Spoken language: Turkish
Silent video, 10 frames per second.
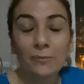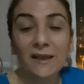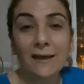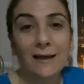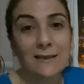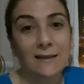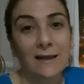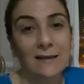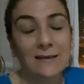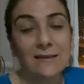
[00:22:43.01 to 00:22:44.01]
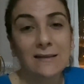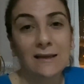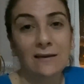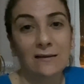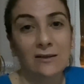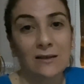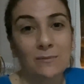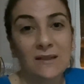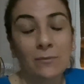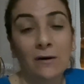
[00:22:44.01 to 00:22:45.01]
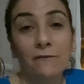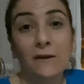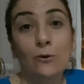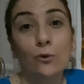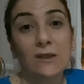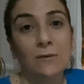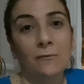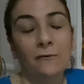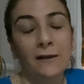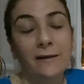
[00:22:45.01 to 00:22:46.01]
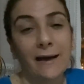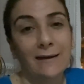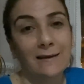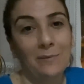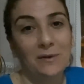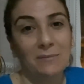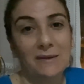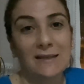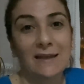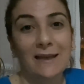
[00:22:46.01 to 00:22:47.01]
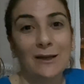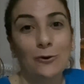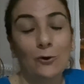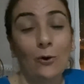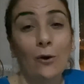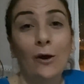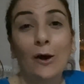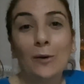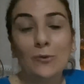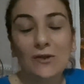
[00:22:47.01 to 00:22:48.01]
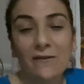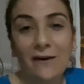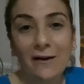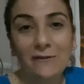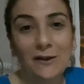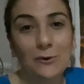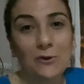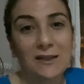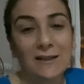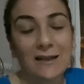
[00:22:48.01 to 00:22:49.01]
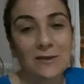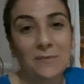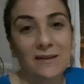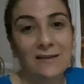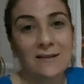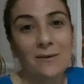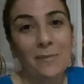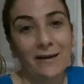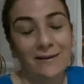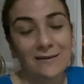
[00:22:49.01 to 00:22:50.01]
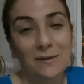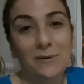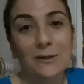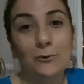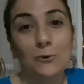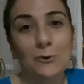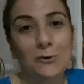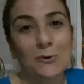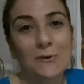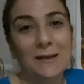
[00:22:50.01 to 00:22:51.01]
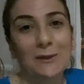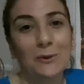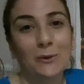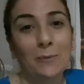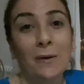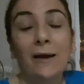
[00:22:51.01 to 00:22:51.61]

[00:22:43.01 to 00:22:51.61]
Bir de gerçekten dizi seyredeceğim zaman video işimin falan erken bitmesi gerekiyor. Bu sefer video işi geç bitince ben de tabii ki uykusuz kalıyorum.